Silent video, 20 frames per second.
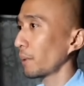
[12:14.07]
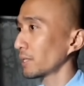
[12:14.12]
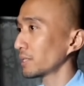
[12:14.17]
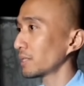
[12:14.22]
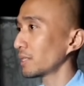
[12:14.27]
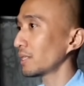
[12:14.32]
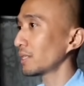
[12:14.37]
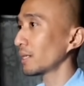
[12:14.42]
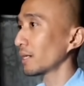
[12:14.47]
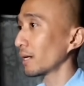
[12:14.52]

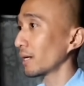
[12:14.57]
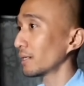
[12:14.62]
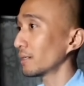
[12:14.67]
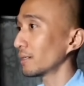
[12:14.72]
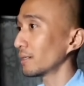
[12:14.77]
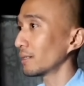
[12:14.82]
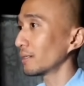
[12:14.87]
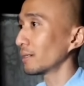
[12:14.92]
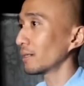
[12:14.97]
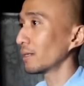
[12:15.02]
Pastinya kan.
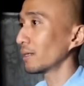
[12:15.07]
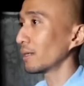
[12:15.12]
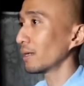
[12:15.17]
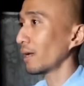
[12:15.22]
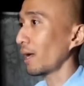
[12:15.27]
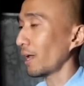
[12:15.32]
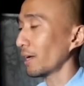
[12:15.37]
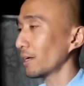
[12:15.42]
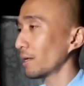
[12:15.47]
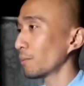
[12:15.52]

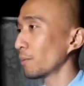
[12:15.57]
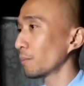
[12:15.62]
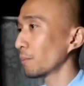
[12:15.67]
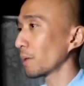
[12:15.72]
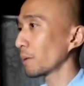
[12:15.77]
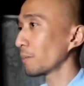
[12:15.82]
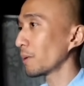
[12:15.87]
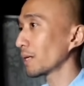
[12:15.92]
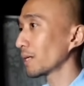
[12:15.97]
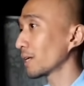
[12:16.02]
Anda mau
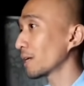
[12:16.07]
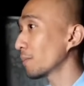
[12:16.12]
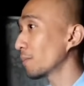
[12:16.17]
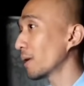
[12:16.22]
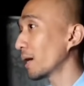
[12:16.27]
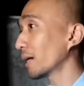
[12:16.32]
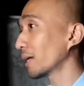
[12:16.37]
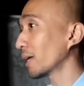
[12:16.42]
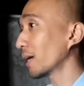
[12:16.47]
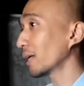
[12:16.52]
berbagi
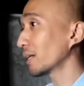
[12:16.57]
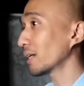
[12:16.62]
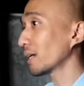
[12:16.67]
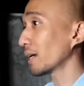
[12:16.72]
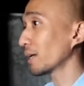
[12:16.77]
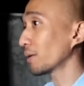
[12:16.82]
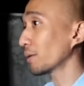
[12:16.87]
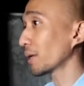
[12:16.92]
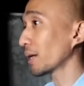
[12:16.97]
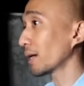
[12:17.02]
kebahagiaan
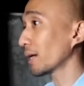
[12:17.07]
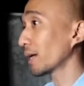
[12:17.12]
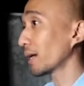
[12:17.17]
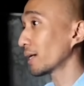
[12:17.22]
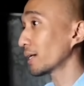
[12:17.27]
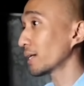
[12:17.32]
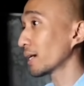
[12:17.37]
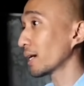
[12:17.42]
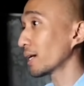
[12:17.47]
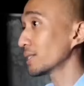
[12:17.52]
dengan orang
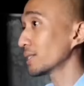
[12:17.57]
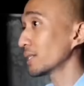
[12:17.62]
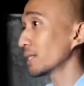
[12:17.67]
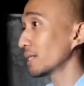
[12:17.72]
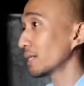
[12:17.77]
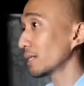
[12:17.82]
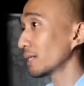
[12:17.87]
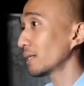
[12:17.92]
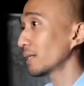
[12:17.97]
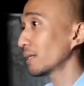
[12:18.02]
yang Anda
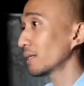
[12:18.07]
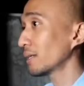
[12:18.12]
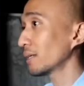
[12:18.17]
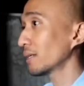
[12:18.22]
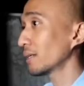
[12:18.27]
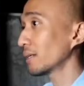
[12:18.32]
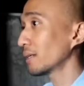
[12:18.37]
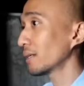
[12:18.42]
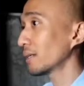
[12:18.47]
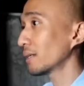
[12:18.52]
kasihi.
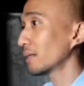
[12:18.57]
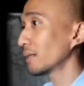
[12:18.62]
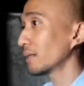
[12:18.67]
Hmm.